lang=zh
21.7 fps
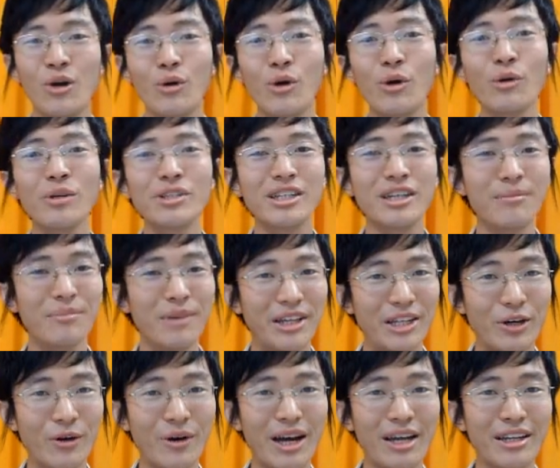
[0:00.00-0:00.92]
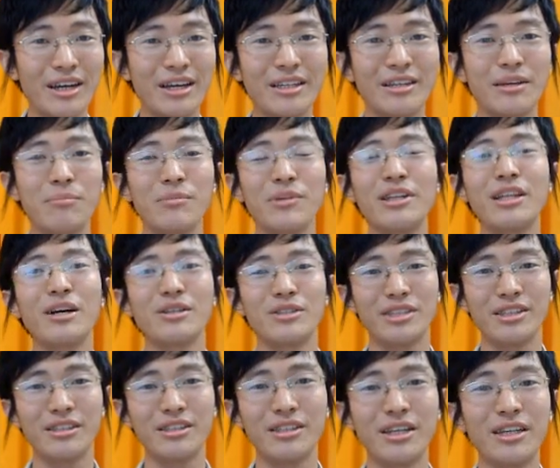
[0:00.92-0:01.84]
关于这个美牛案呢，演变到
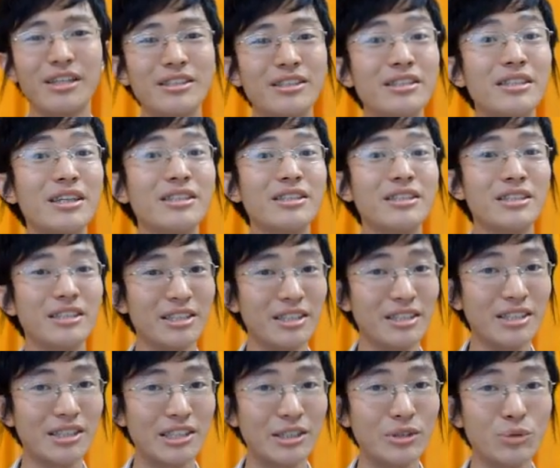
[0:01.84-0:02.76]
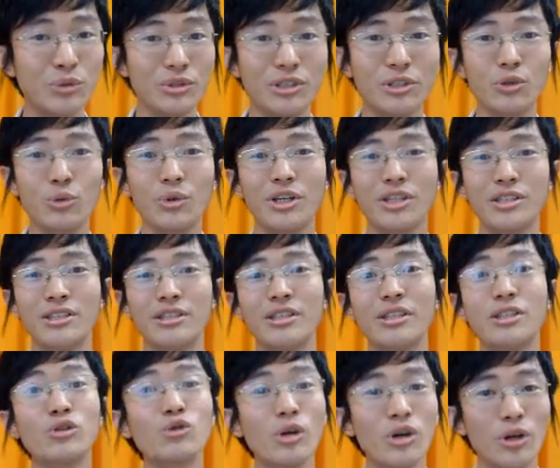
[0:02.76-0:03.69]
今天，今天是星期五，是会期
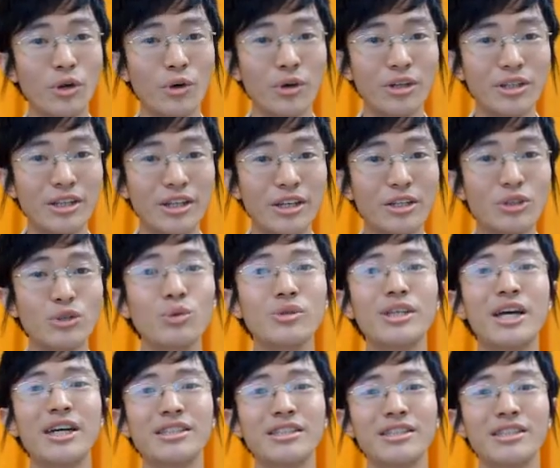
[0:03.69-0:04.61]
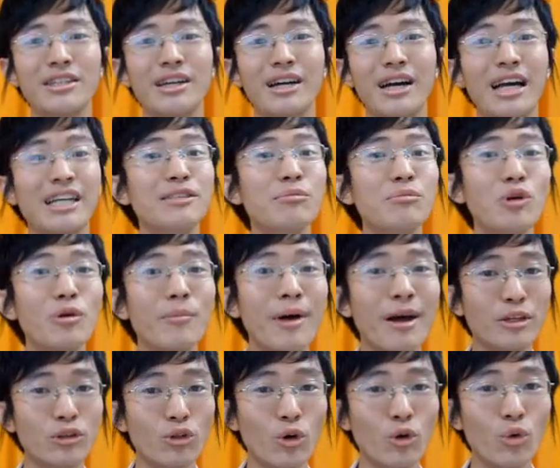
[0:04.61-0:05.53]
的最后一天。如果在今天还是没有
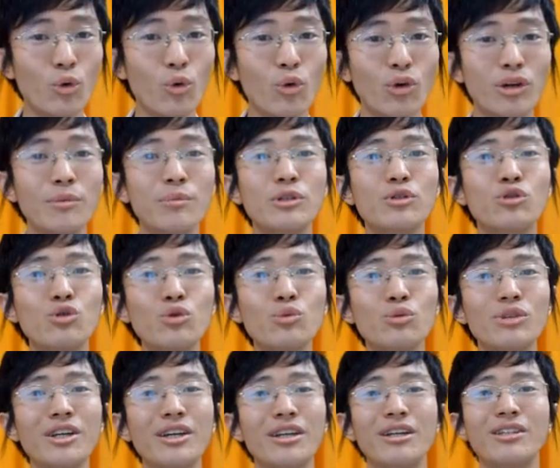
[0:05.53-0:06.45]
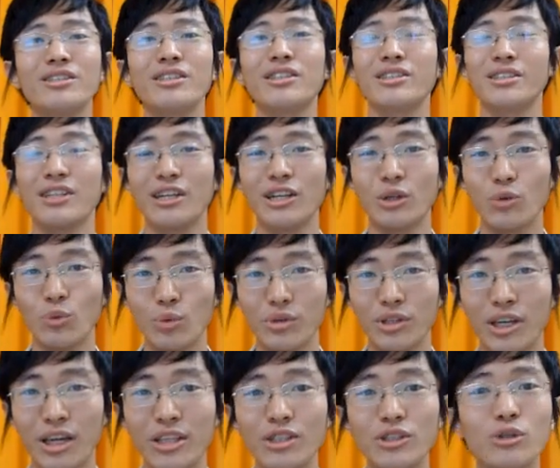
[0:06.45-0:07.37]
办法通过，那么注定这整个五
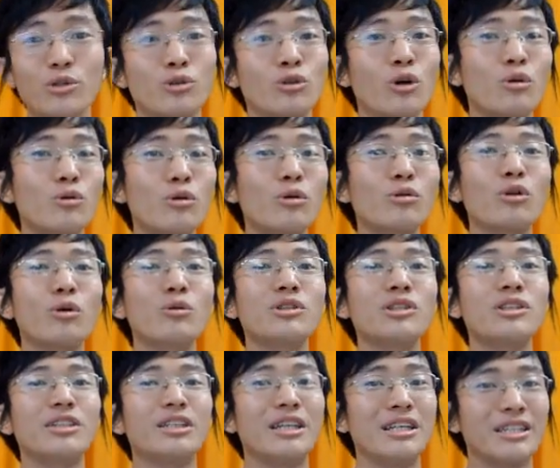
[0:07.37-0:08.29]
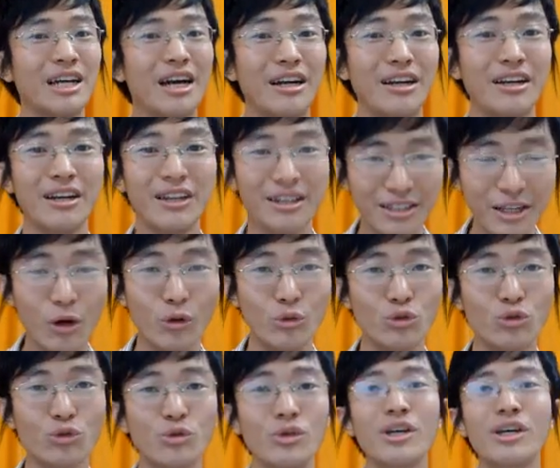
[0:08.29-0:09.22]
天就通通都是一场。闹
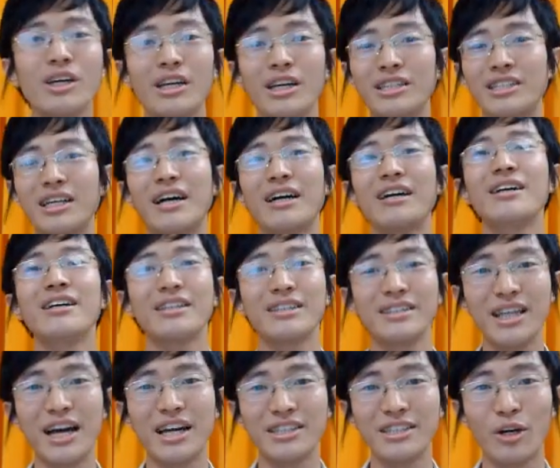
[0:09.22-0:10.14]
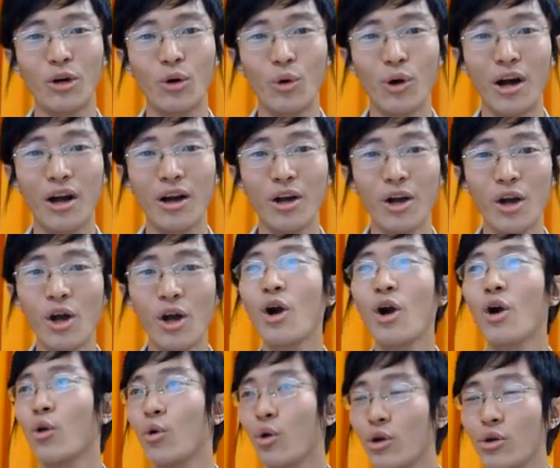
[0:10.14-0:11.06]
剧，一场大笑话。
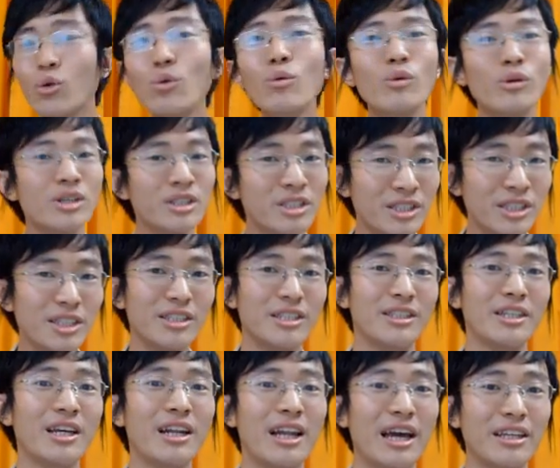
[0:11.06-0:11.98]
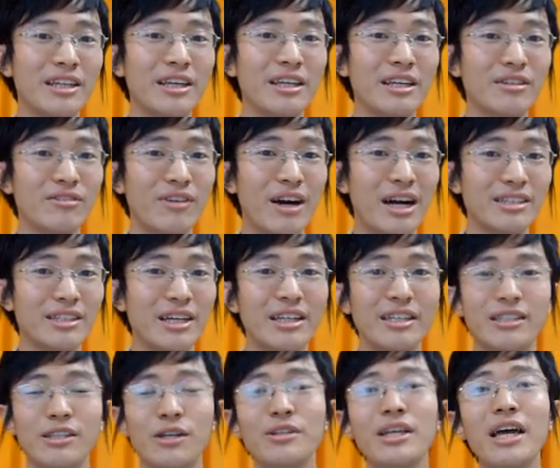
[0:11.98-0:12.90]
回顾这几天来的一个发
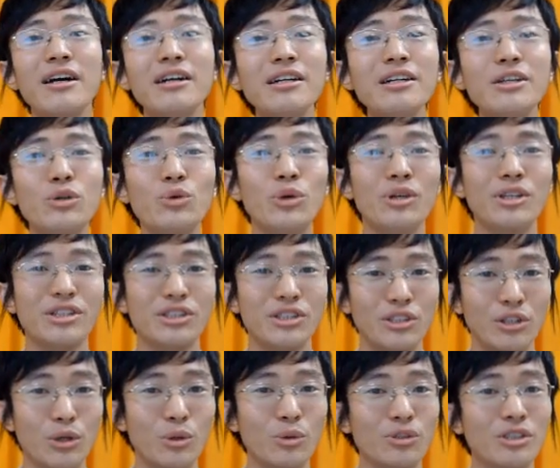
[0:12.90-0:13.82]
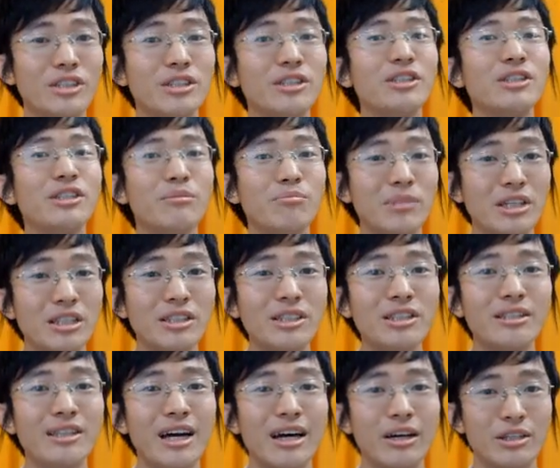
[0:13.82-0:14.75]
展，早在二月的时候，其实是民
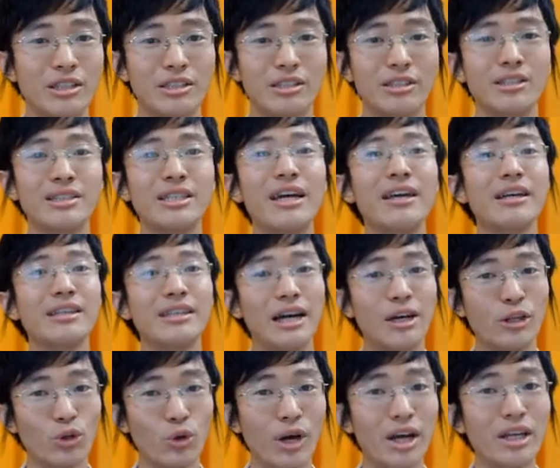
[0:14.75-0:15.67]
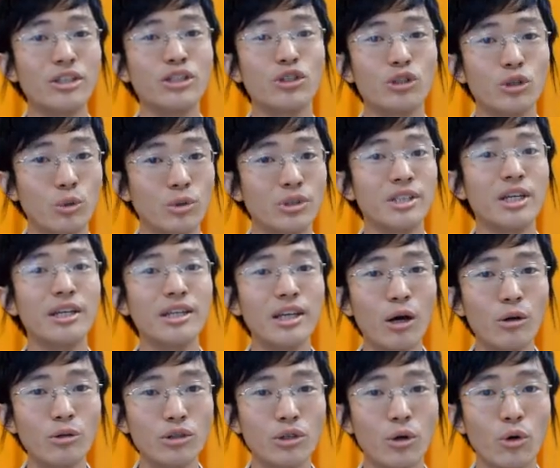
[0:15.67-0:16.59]
进党以及在野党团首先
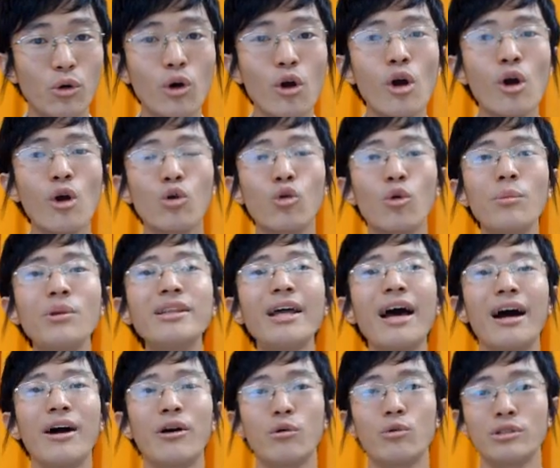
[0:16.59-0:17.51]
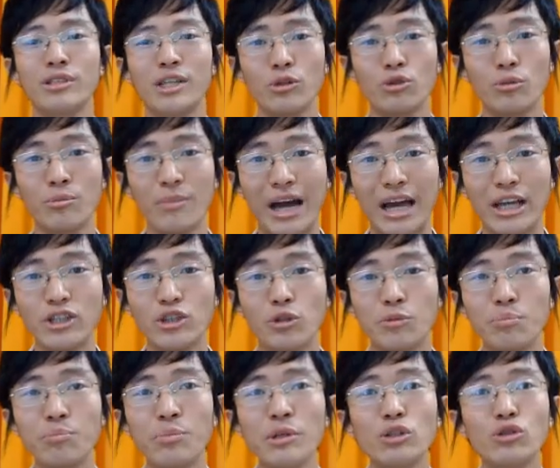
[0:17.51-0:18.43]
要求国民党，会讲说马英
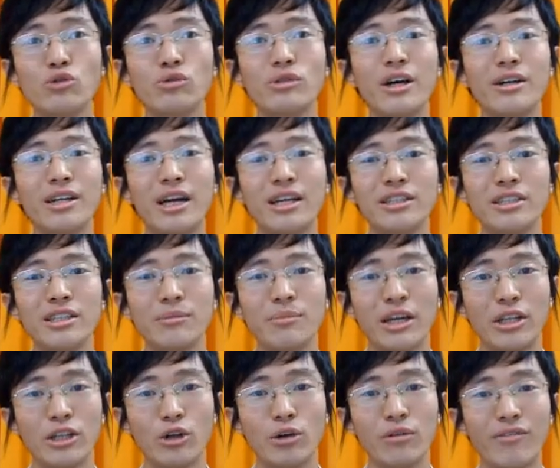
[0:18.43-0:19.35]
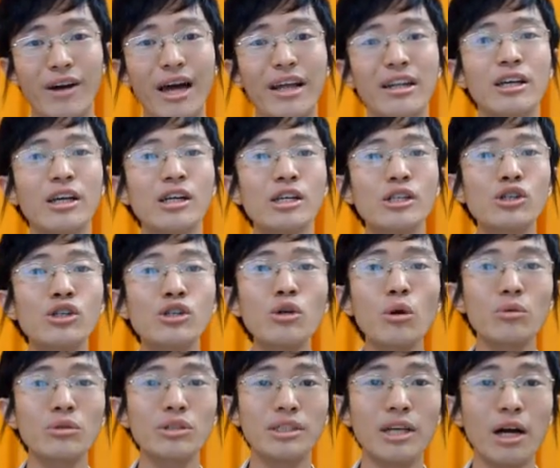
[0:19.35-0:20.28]
九必须要让这个美牛的法案
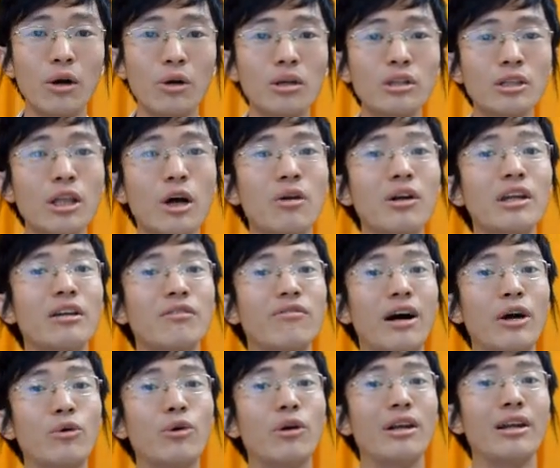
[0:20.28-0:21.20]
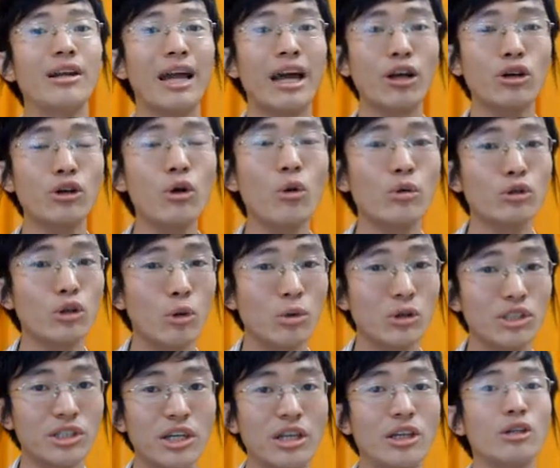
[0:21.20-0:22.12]
送交到立法院来共同
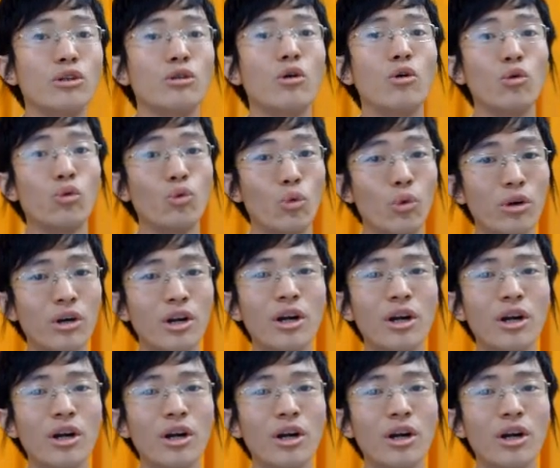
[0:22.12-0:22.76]
审议通过。